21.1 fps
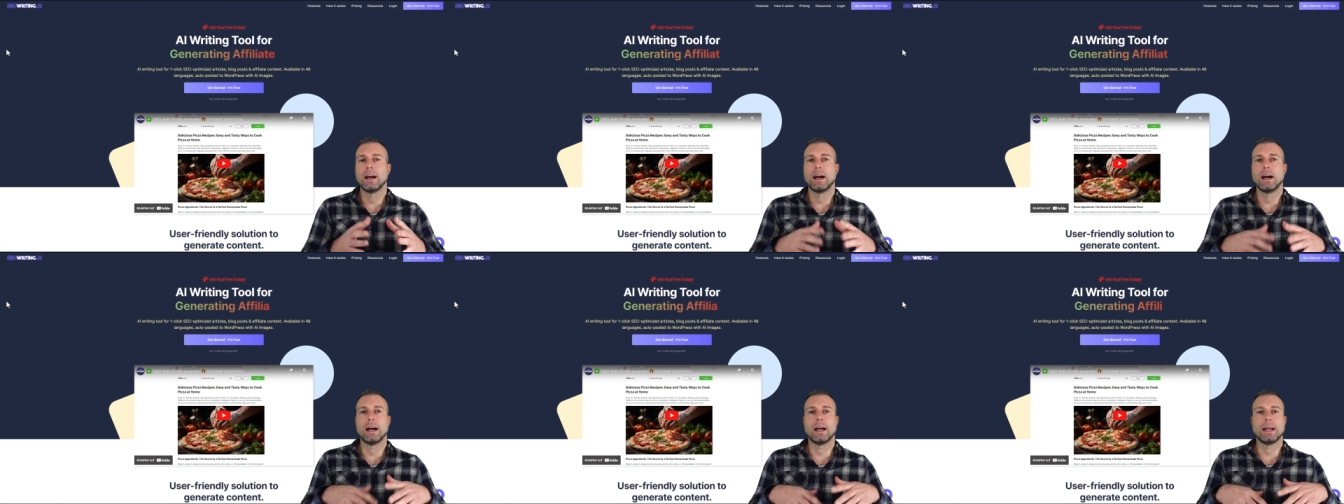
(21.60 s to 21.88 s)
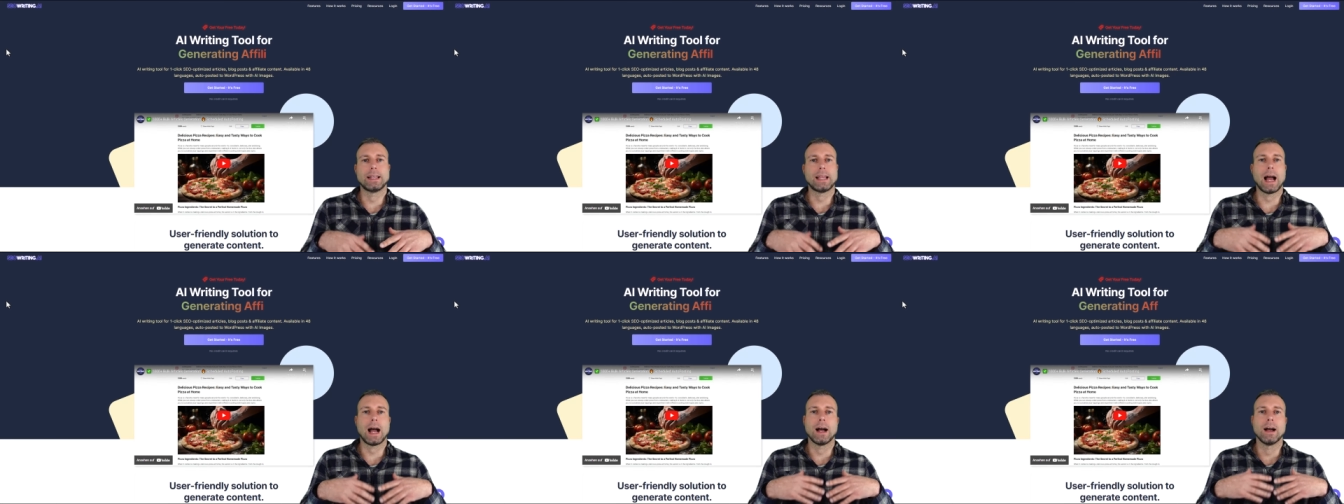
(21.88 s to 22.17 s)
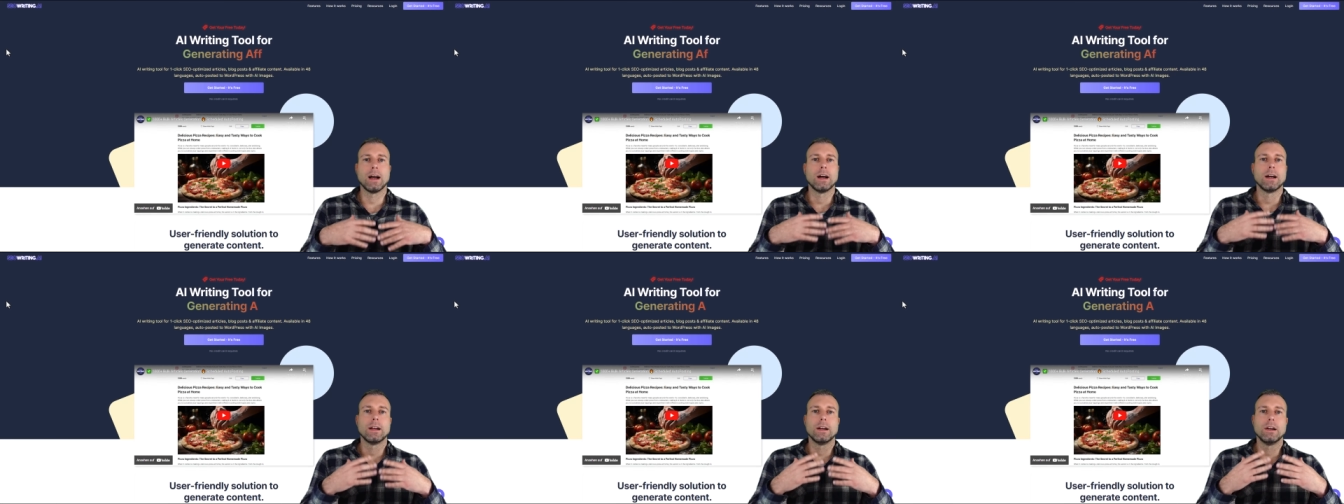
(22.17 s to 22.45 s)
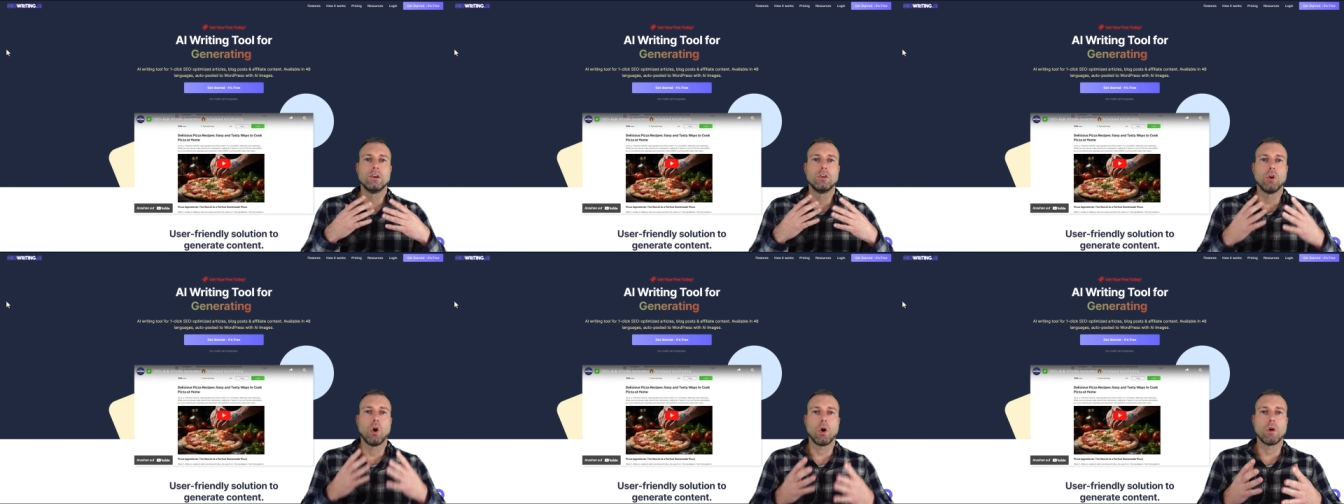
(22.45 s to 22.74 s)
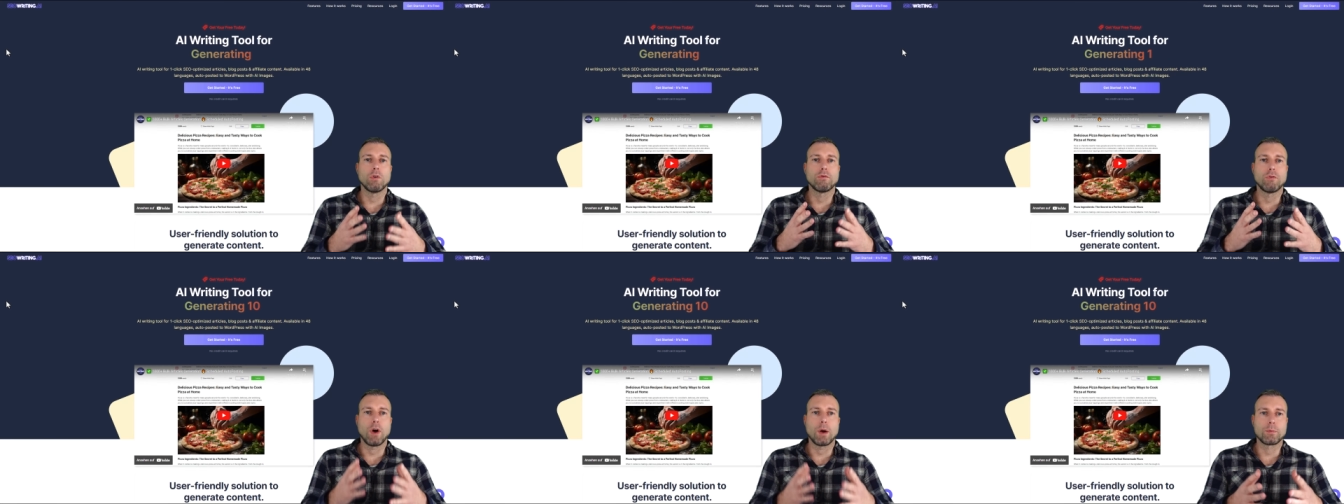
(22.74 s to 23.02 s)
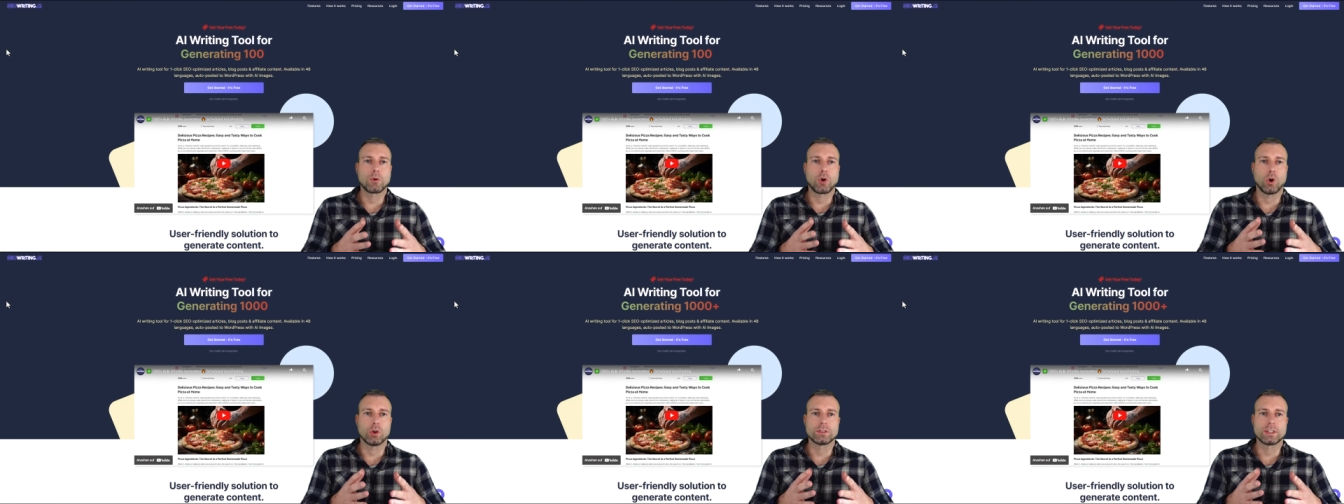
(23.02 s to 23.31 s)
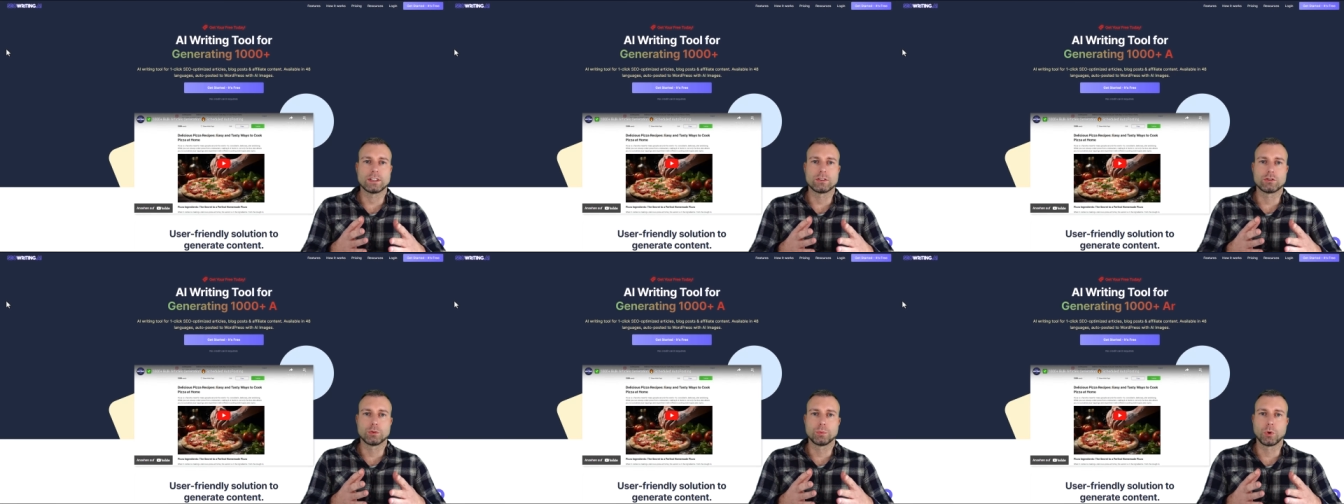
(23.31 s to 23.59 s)
äh, ja,
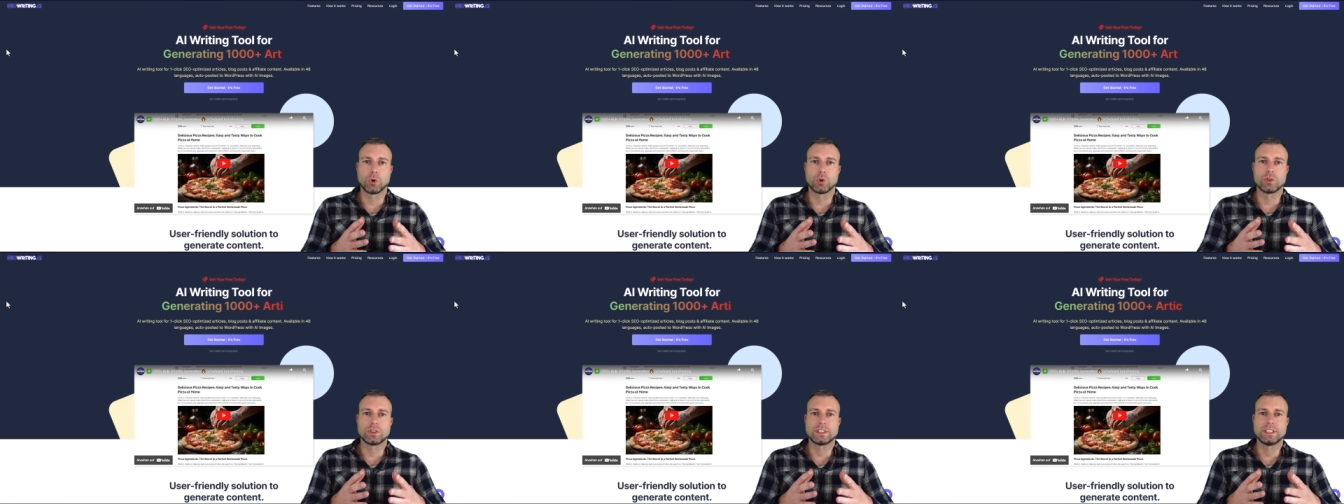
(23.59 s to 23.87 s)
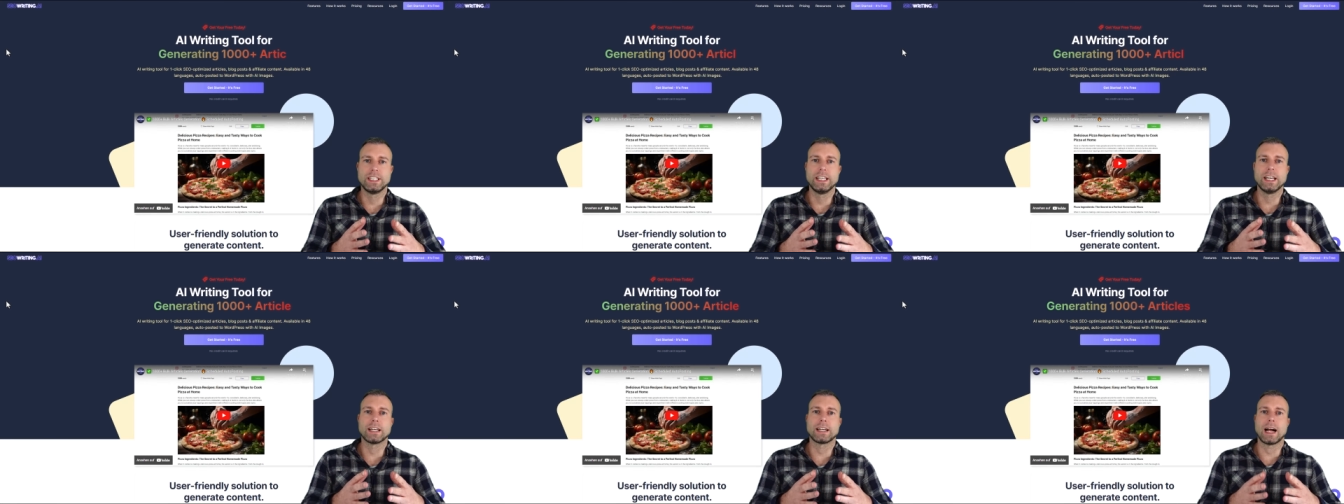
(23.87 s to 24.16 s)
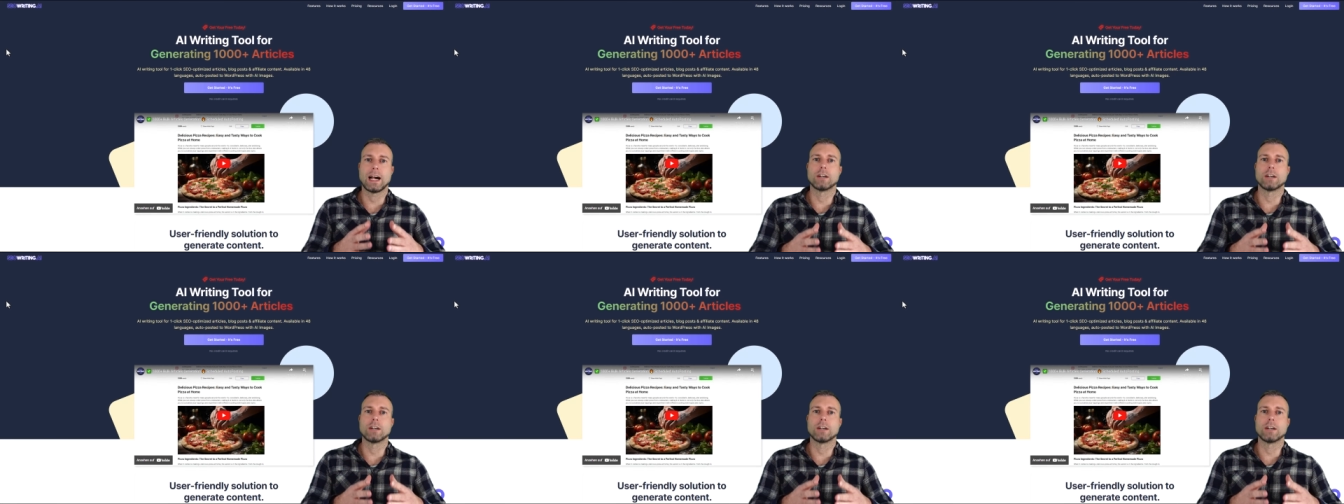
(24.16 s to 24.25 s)
Longform-Content zu produzieren,